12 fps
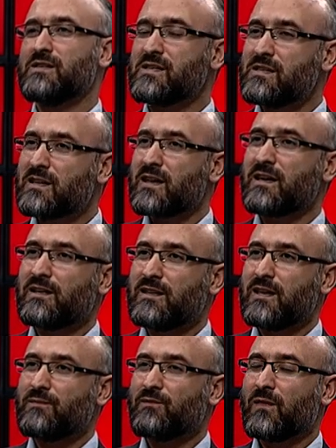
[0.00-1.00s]
Zindana
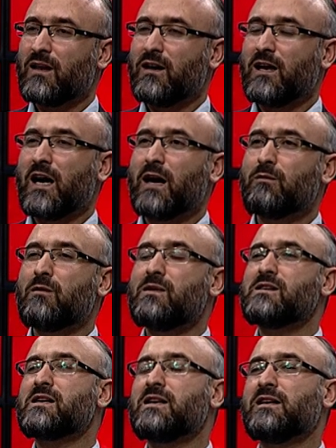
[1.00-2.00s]
gideyim ama
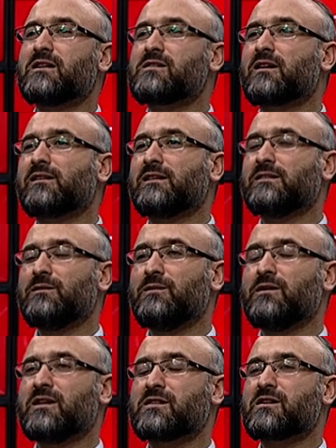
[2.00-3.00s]
ben senin yasakladığı
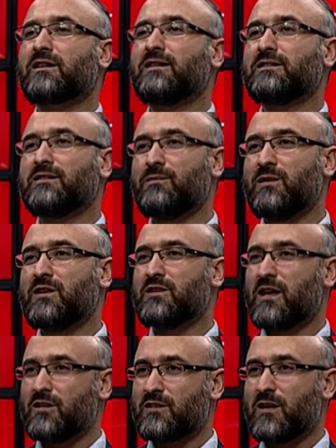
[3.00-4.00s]
bir yasakladığın bir
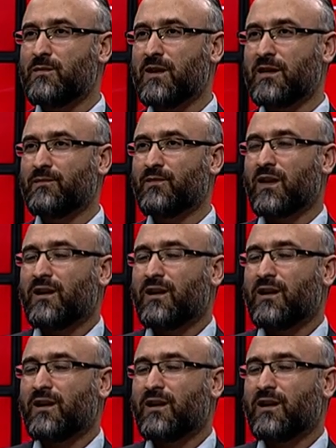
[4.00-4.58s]
şeyi işlemeyeyim.